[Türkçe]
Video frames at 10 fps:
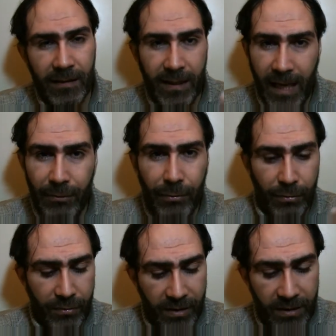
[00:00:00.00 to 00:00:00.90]

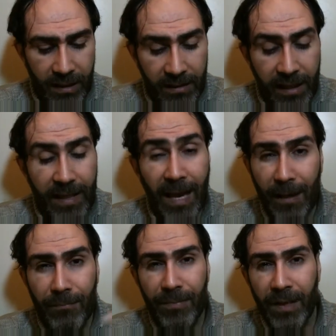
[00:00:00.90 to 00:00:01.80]
yeryüzünün zikredilen
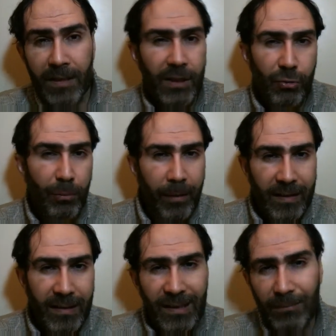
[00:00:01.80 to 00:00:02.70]
ehemmiyeti işte o
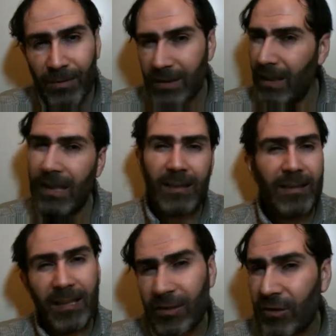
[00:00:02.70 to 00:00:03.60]
bahsettiğimiz
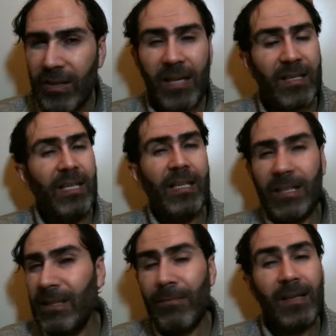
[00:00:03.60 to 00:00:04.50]
sanatlar, işler,
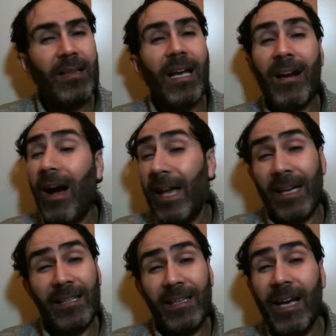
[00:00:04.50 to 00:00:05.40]
kıymetler,
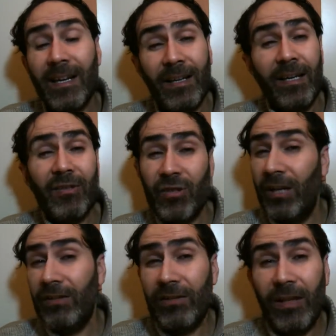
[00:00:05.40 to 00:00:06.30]
hayatlar,
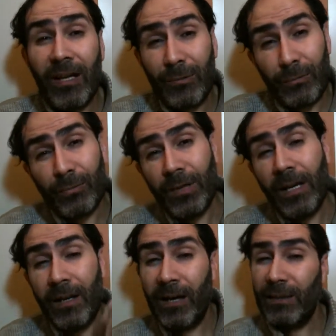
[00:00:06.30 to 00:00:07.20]
canlılar,
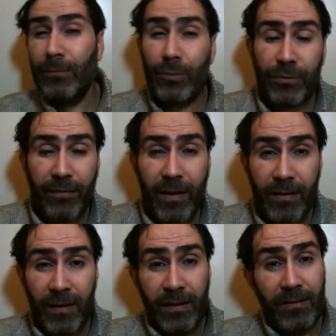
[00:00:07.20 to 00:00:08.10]
düzen,
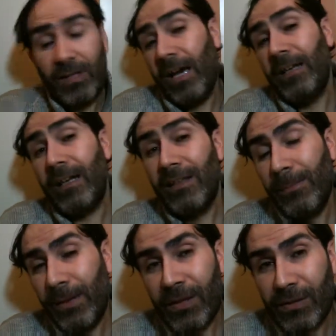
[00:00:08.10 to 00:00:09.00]
atmosfer,
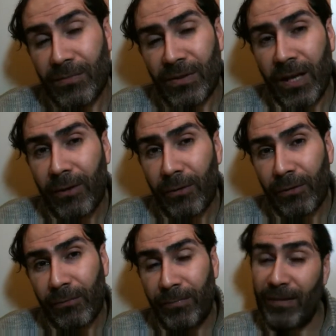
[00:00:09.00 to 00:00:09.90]
kainatta bir eşimiz daha
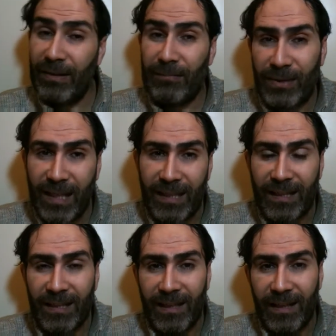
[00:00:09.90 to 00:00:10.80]
yok bildiğimiz
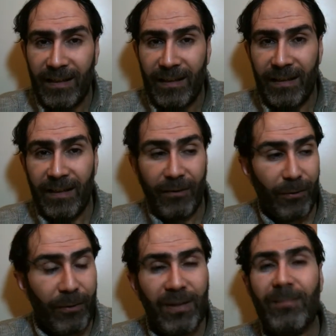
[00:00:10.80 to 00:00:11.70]
kadarıyla.
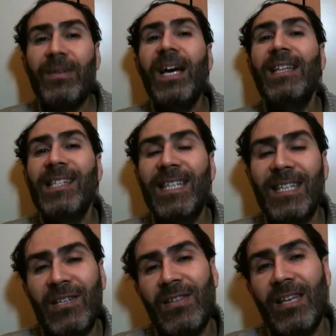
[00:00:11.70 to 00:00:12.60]
Öyle bir
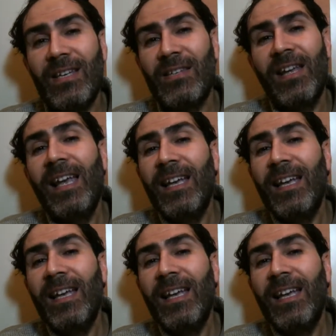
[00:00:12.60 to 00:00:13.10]
yalnızlık içindeyiz.